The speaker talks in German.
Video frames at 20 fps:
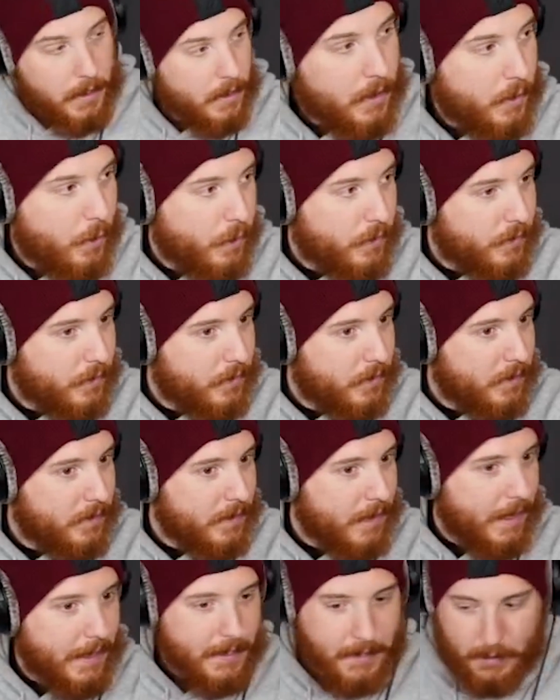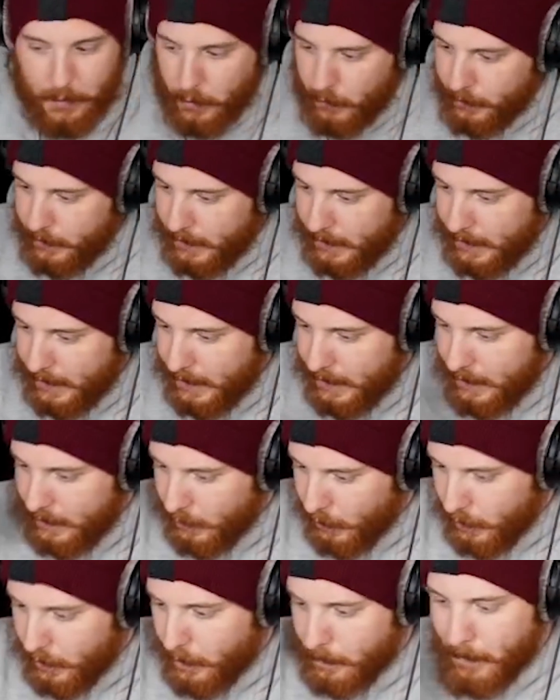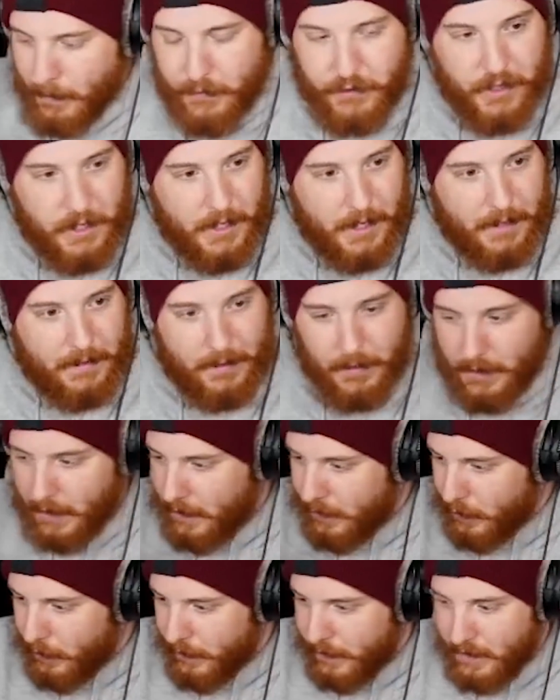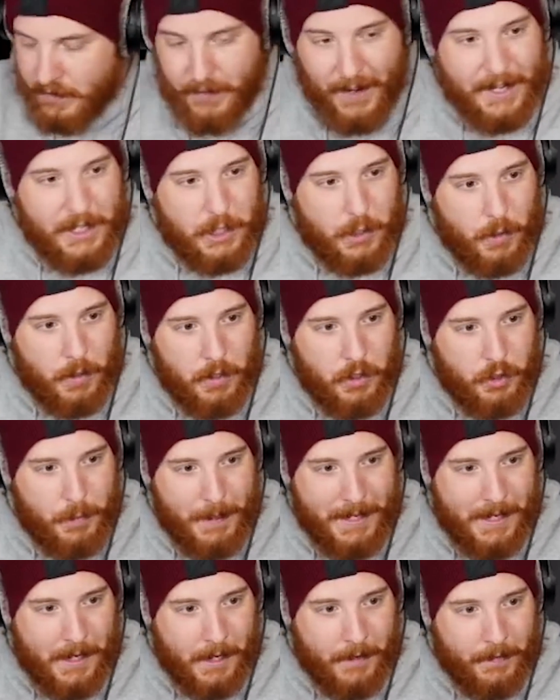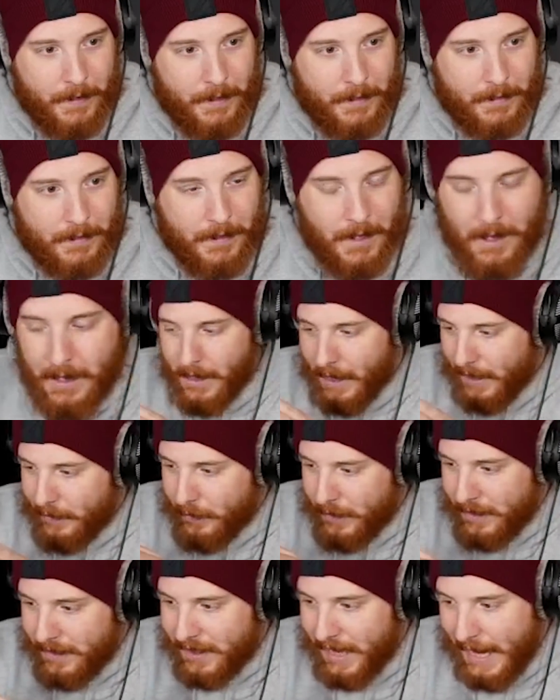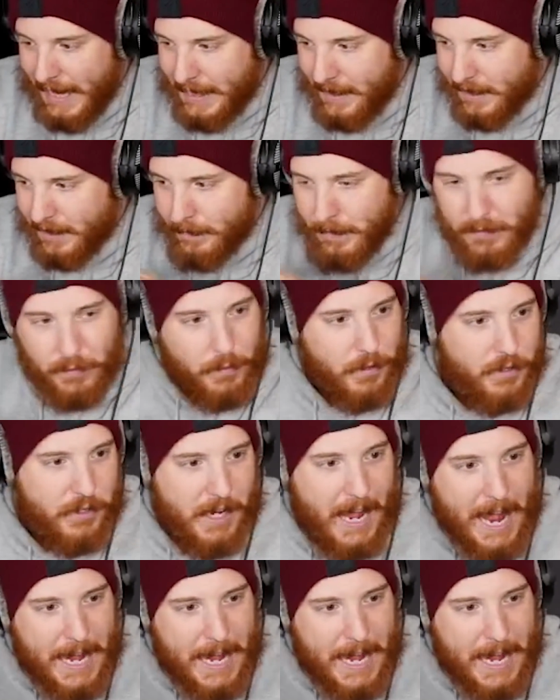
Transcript: guck so zur Seite, guck wieder hin, drück nochmal auf Shit-Taste und dann ist irgendwie zwei Stunden später gewesen. Also die Zeit ist mir so durch die